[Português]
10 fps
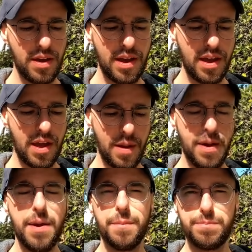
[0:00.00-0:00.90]
É,
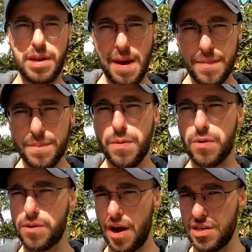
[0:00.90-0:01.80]
lembra um
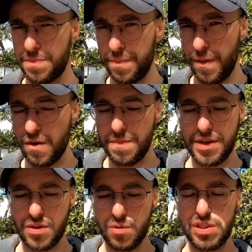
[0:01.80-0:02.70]
pouco carne de porco,
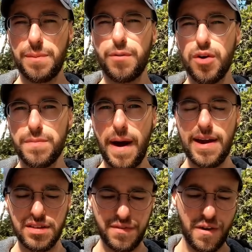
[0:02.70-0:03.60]
mas com sabor
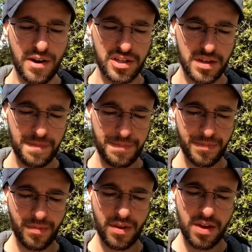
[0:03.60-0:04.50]
mais forte. É.